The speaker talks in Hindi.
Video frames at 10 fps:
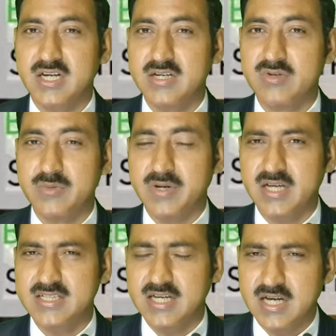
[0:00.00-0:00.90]
तक का ड्यूटी
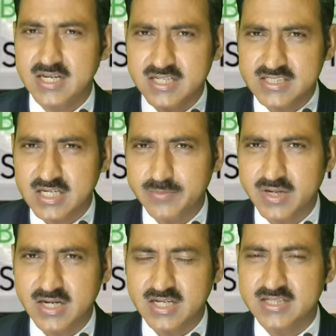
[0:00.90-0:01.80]
बढ़ा दिया अगर इसका आप
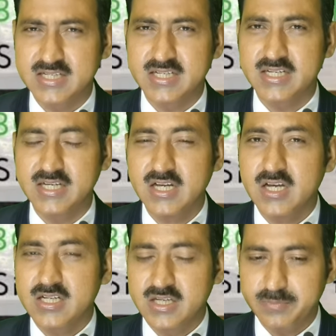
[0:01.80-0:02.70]
डाटा देखेंगे
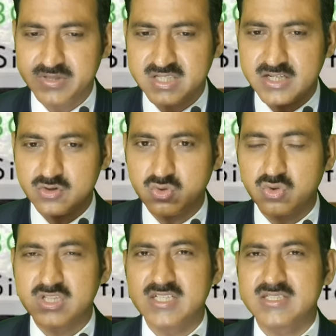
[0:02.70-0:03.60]
कि पिछले
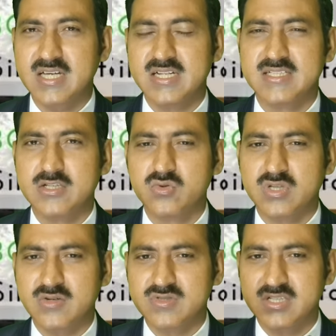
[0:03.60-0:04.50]
दो तीन साल से
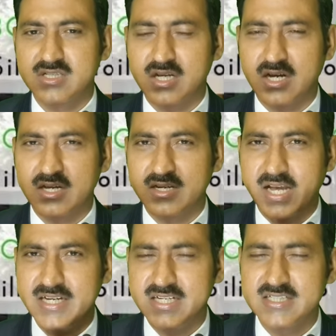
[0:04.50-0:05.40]

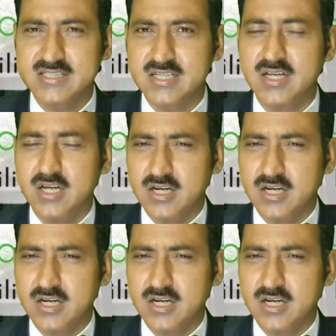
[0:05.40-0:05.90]
2019 से